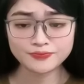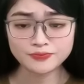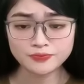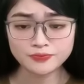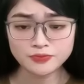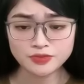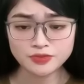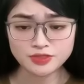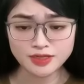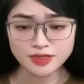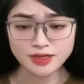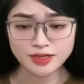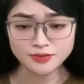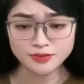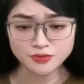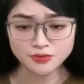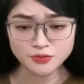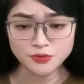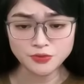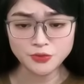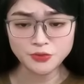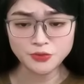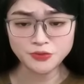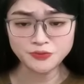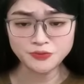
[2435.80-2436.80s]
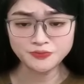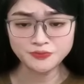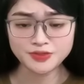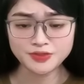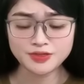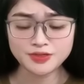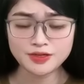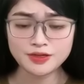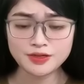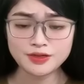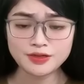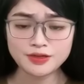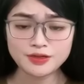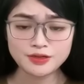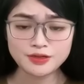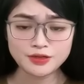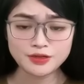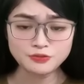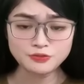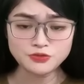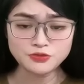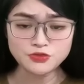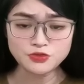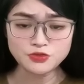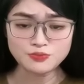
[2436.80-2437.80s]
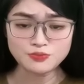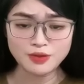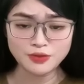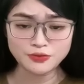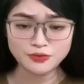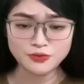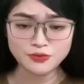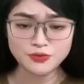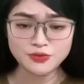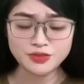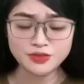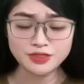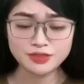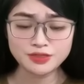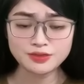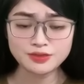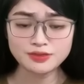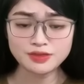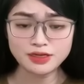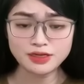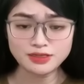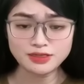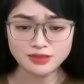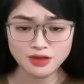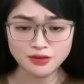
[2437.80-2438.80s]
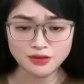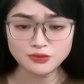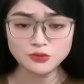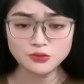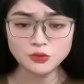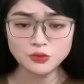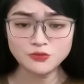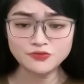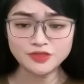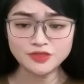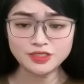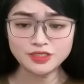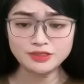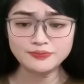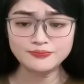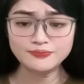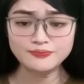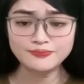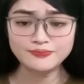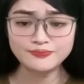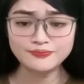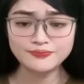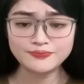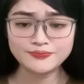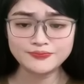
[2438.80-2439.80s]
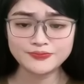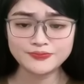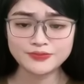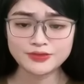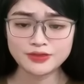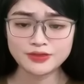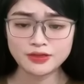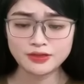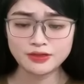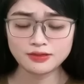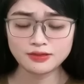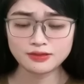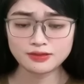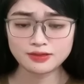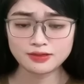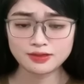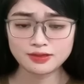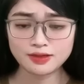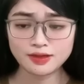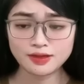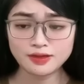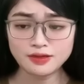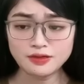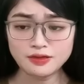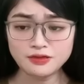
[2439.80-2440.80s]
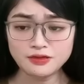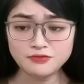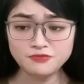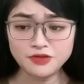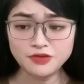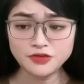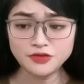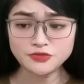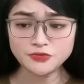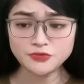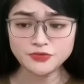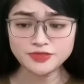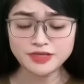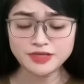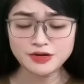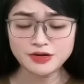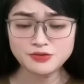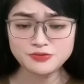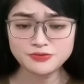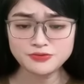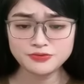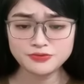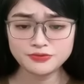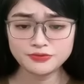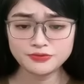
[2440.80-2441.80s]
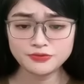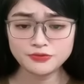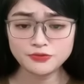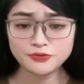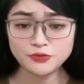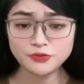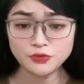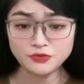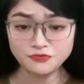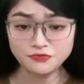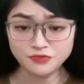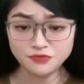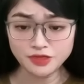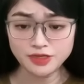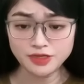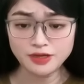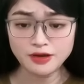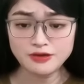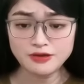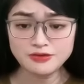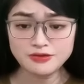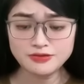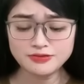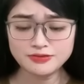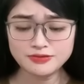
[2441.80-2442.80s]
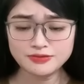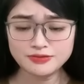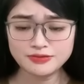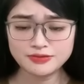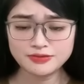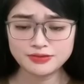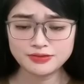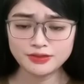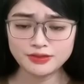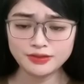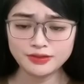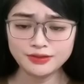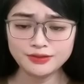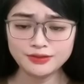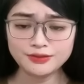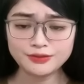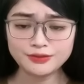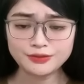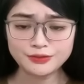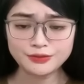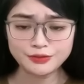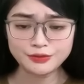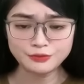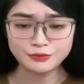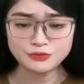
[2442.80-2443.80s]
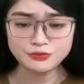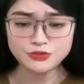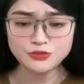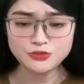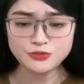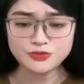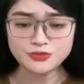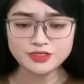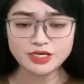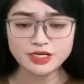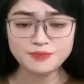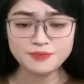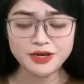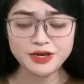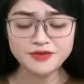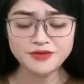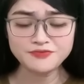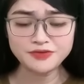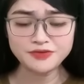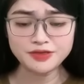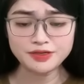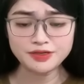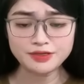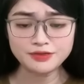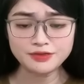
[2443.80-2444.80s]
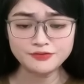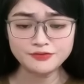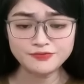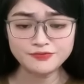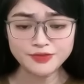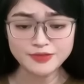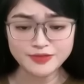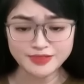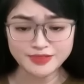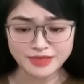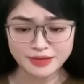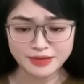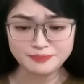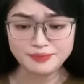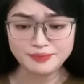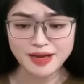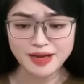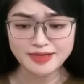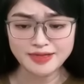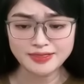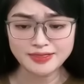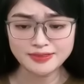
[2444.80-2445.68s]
Dạ thưa cô, ông chủ bảo tôi đến đón cô về. Anh ấy về rồi sao? Tuấn Vĩ đó. Ông chủ sẽ bay về vào sáng mai.